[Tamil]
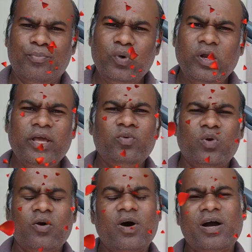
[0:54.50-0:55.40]
புல்லை
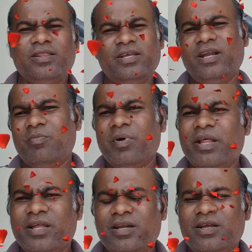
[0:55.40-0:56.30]
உணவாக தின்ற
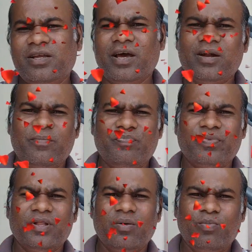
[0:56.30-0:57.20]
மனிதன் யார்
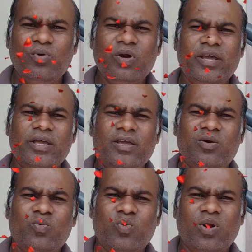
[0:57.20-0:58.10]
புல்லை
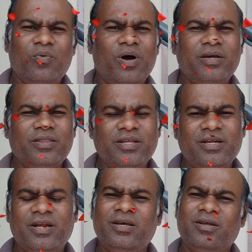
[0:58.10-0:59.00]
உணவாக
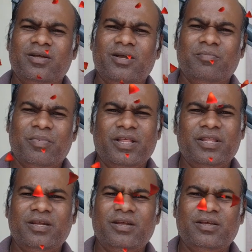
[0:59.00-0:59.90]
தின்ற
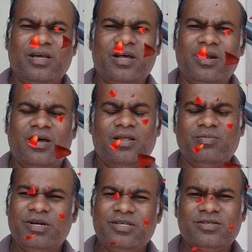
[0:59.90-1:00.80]
மனிதன் யார் அந்த
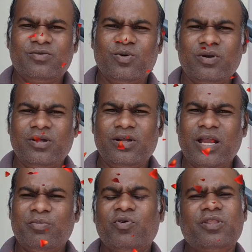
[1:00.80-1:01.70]
மனுஷனுக்கு ஒரு
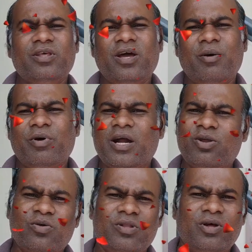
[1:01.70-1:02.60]
நிலமை வருது அப்போ
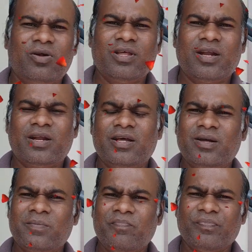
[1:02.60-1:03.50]
கடவுள் வந்து அவனை தள்ளுறாரு